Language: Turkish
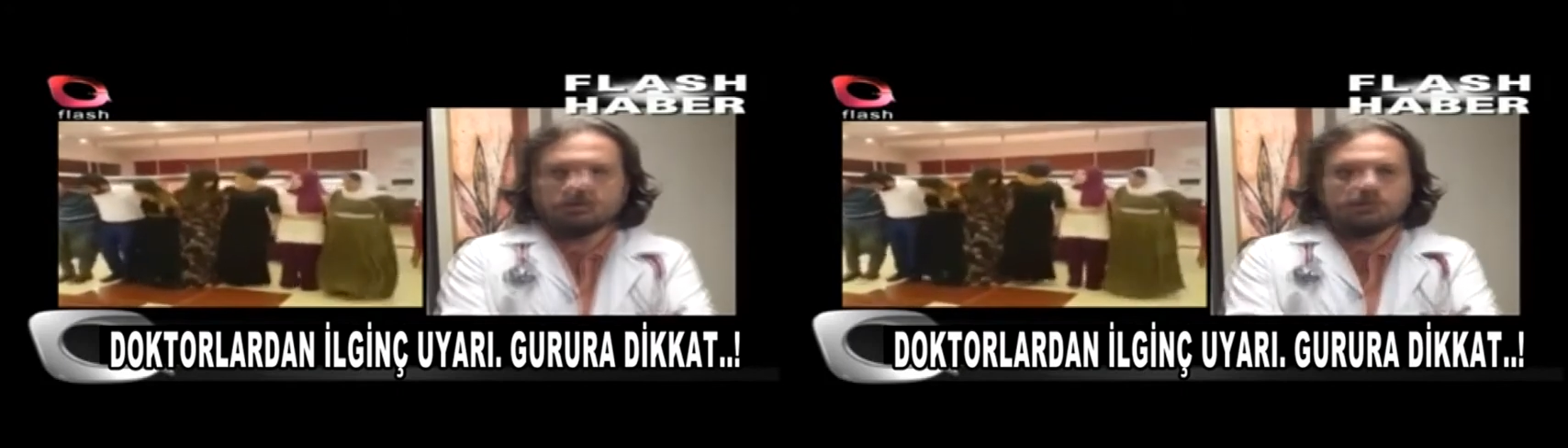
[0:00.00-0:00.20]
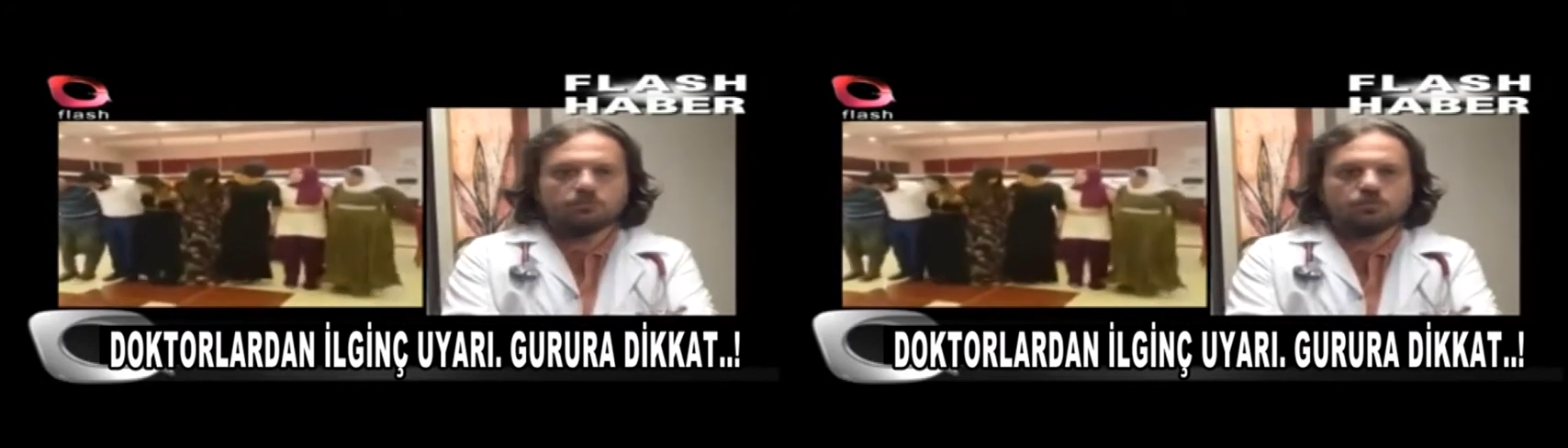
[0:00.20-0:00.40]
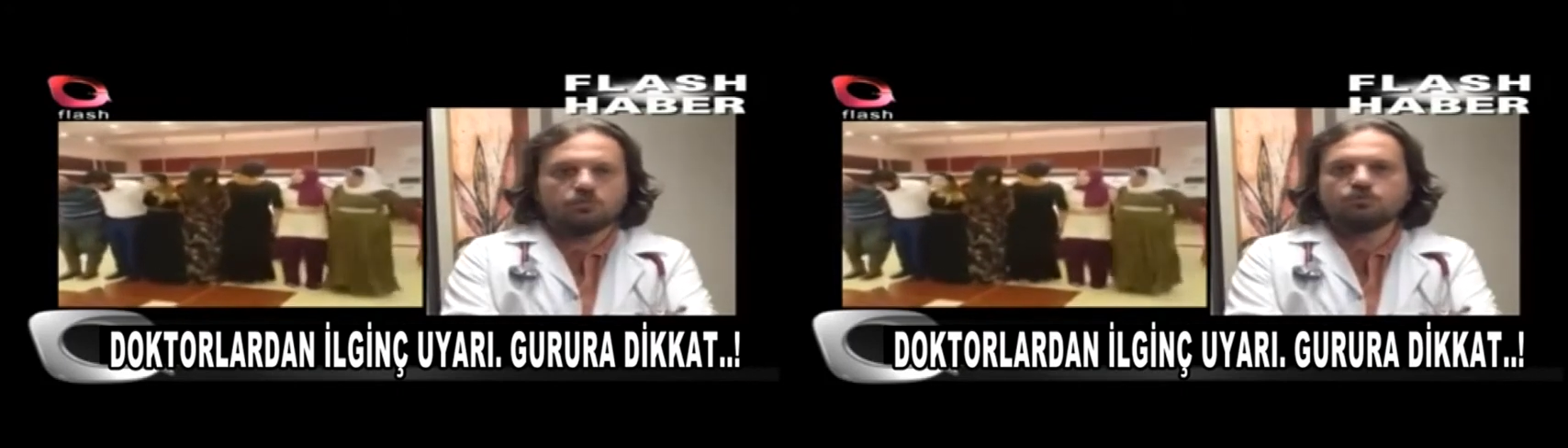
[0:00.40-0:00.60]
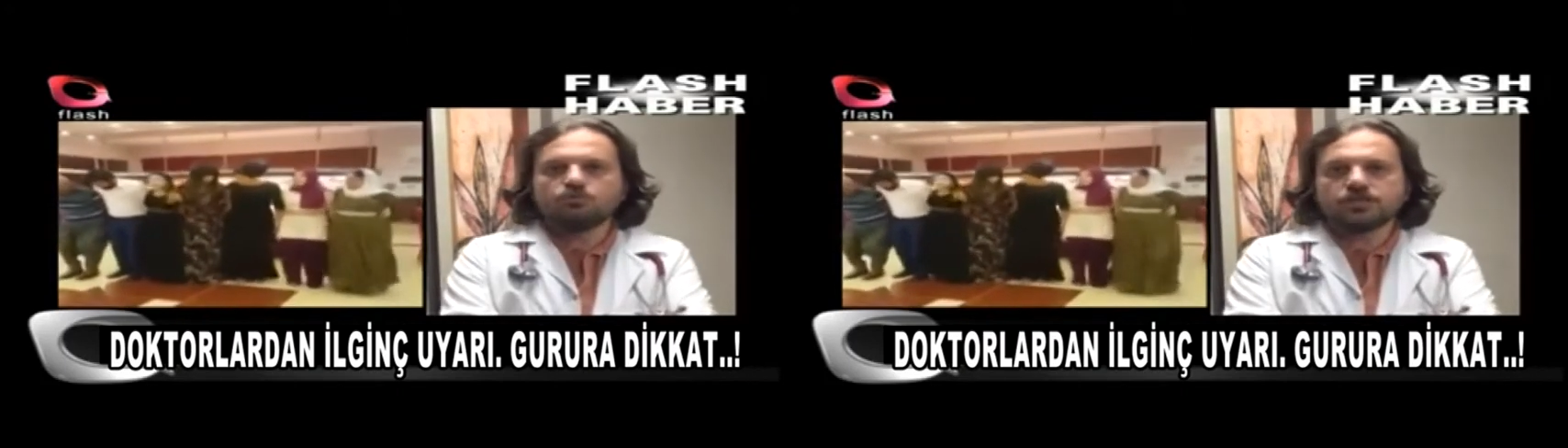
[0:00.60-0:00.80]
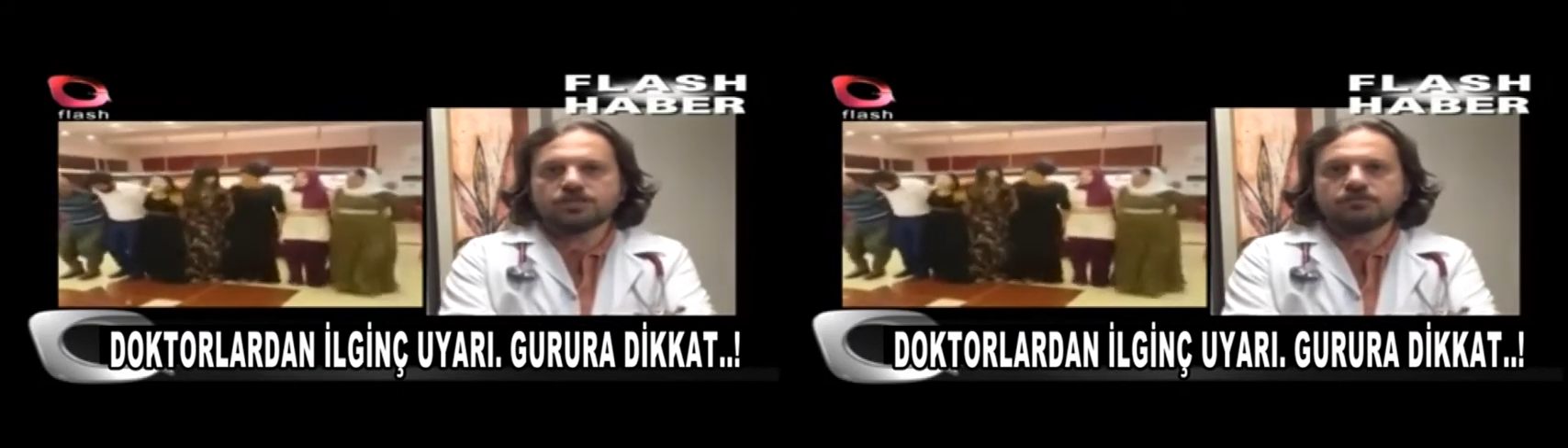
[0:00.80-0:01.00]
Ee, bu
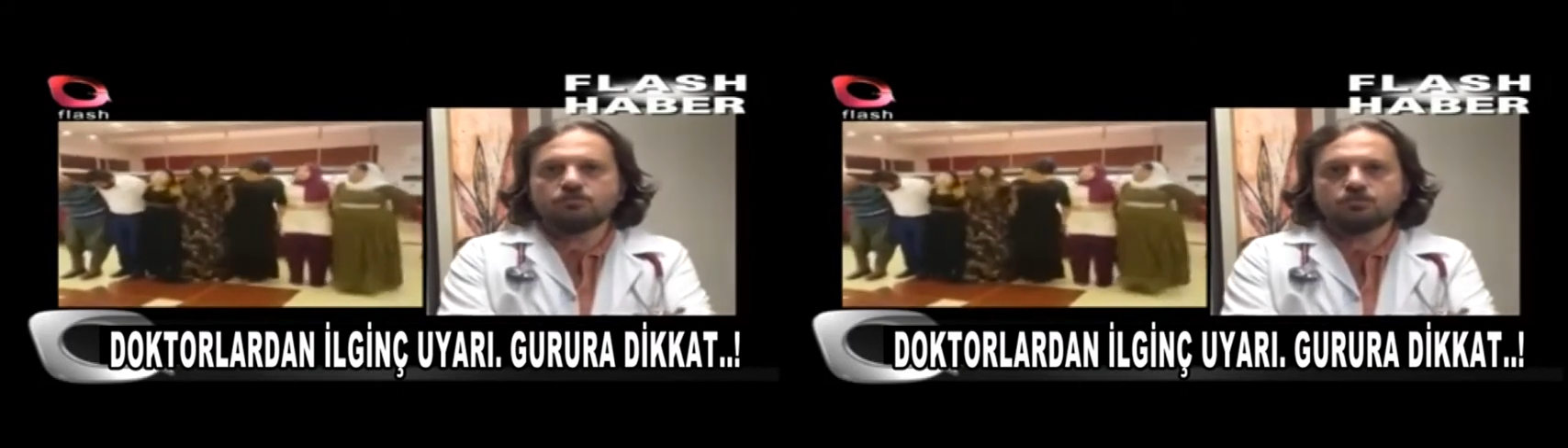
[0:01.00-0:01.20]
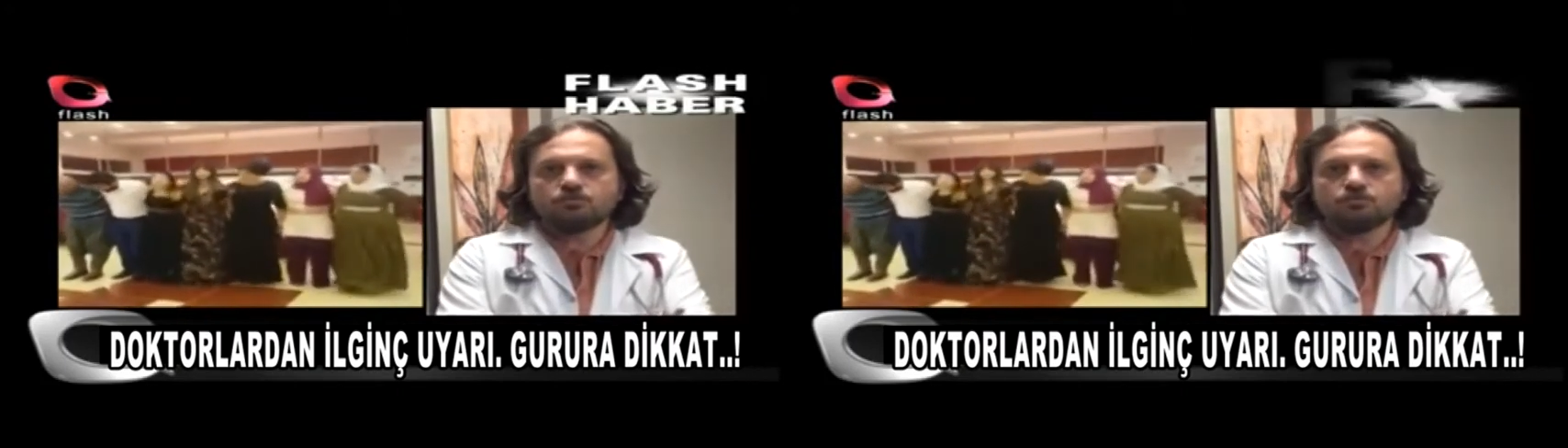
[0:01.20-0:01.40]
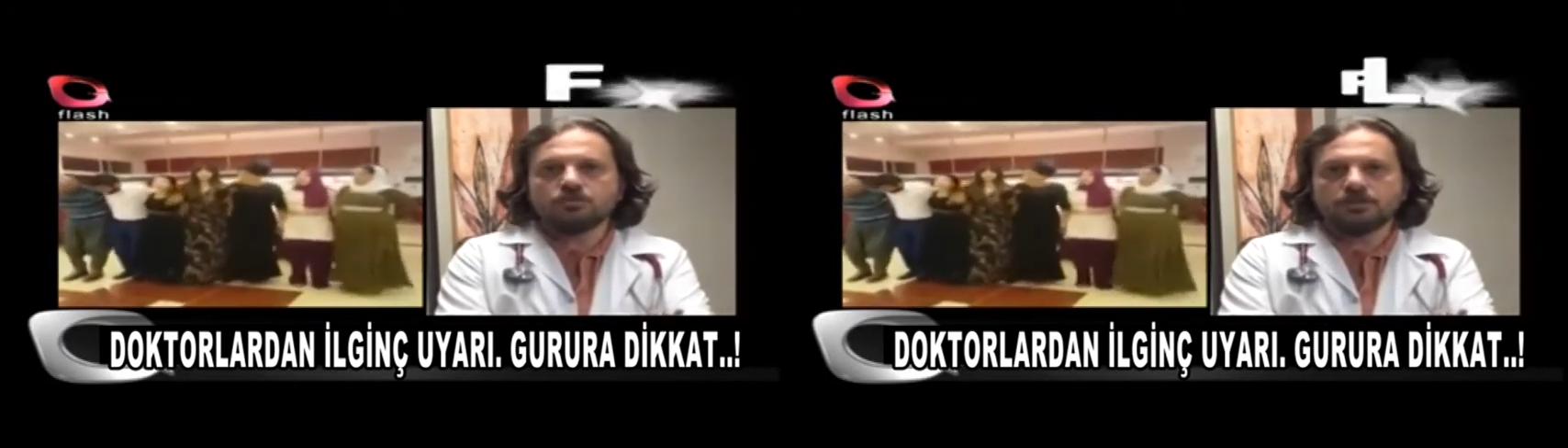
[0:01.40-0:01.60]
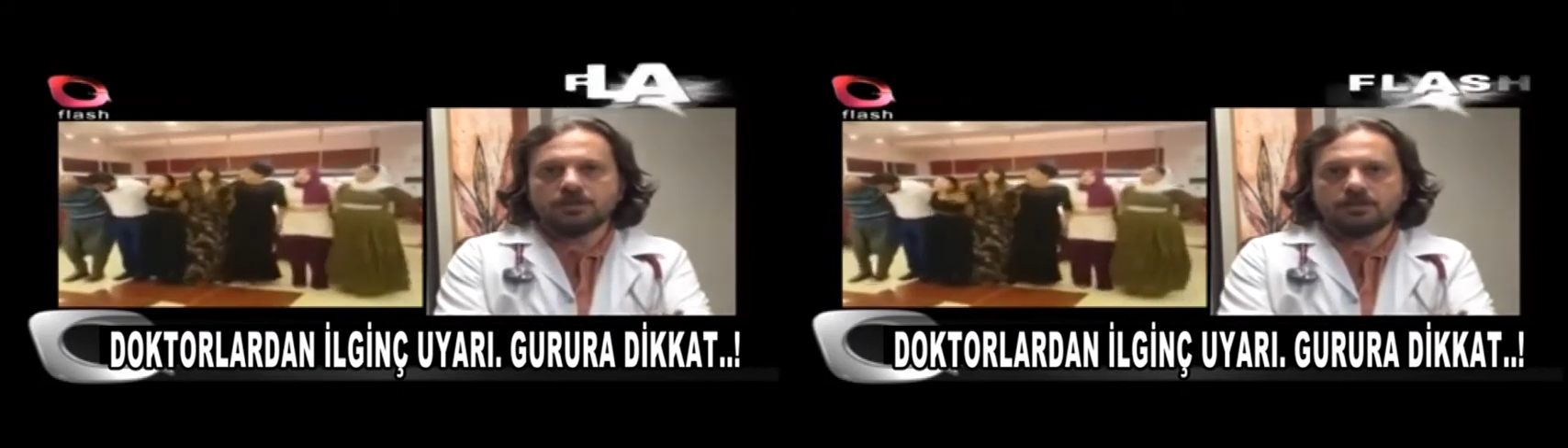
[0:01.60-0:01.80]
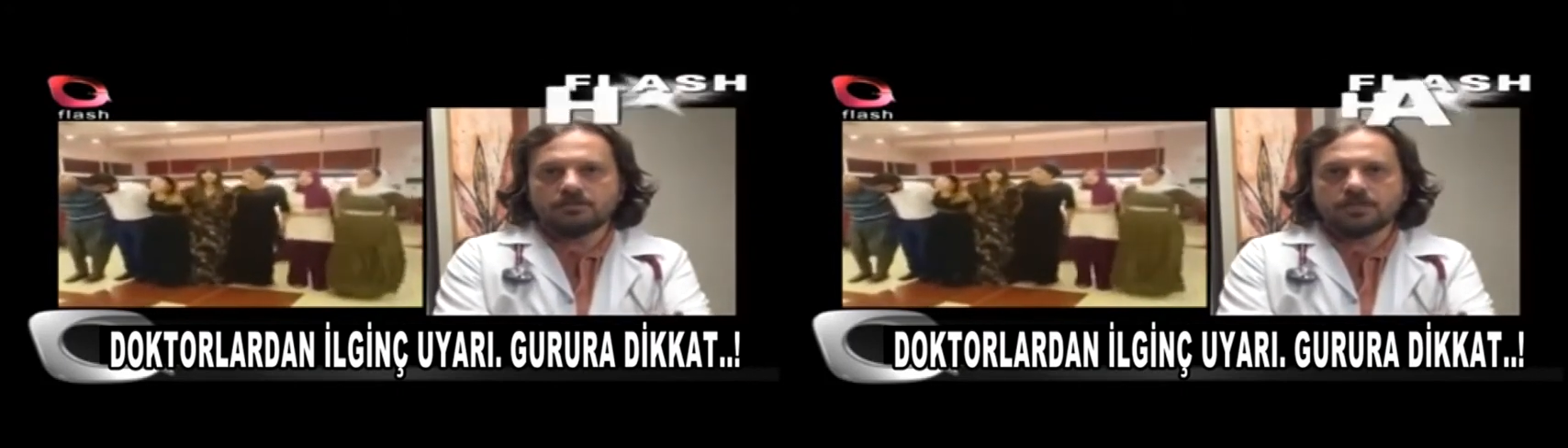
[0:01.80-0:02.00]
öldürücü ritim bozukluğuyla
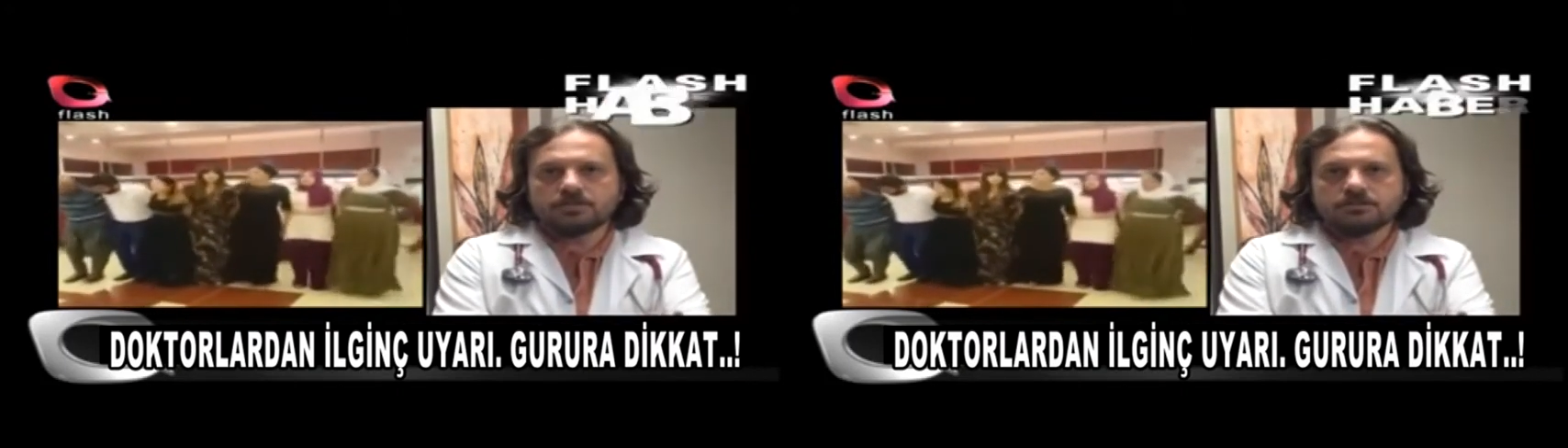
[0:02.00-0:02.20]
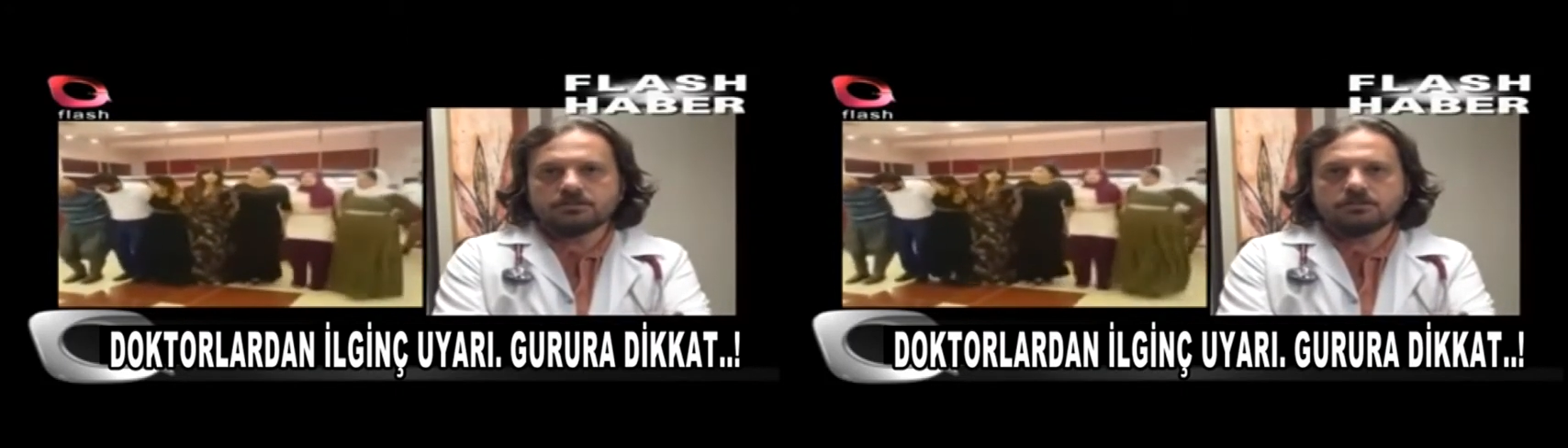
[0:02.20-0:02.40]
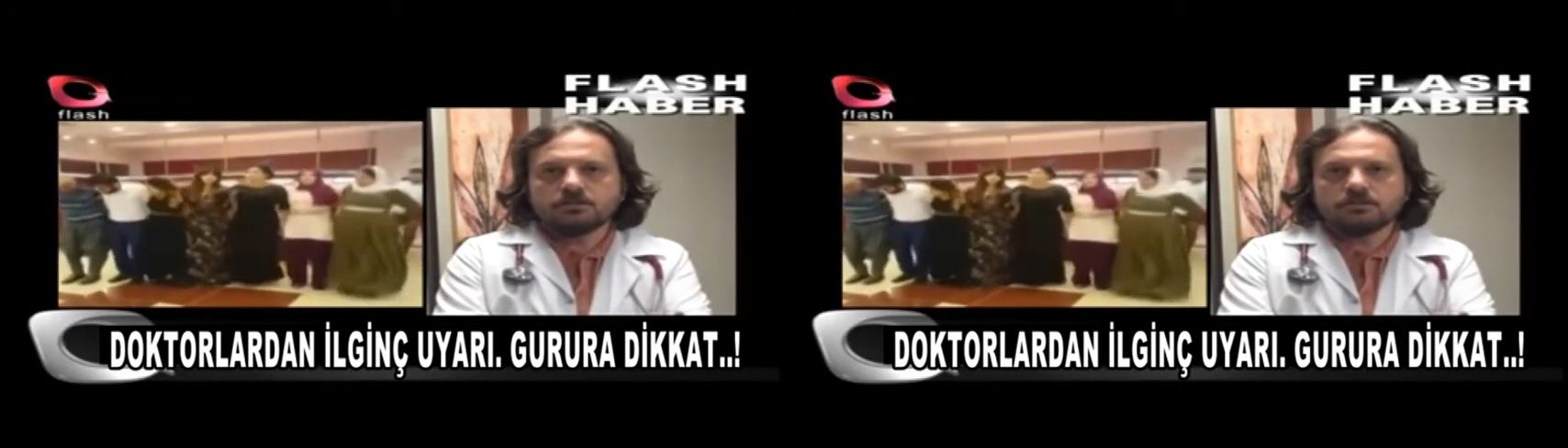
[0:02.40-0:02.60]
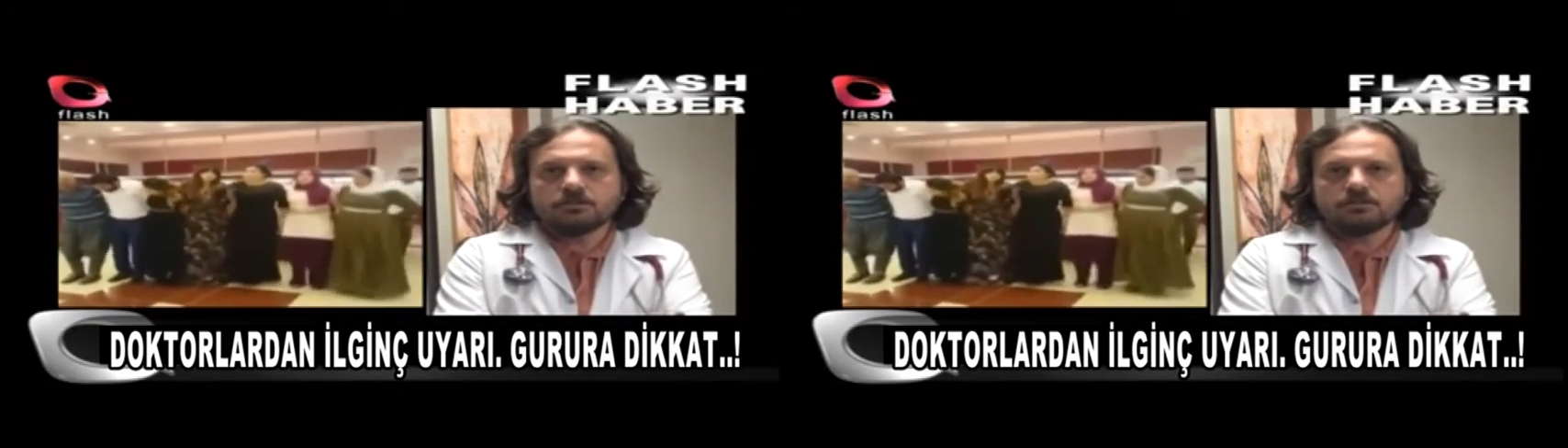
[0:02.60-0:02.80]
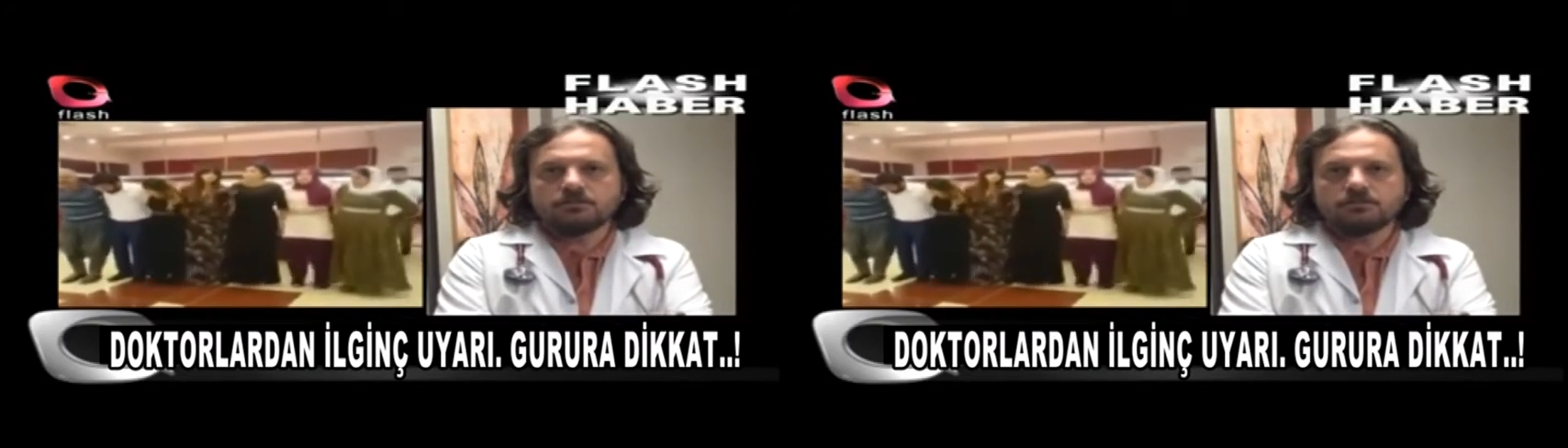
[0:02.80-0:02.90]
beraber e,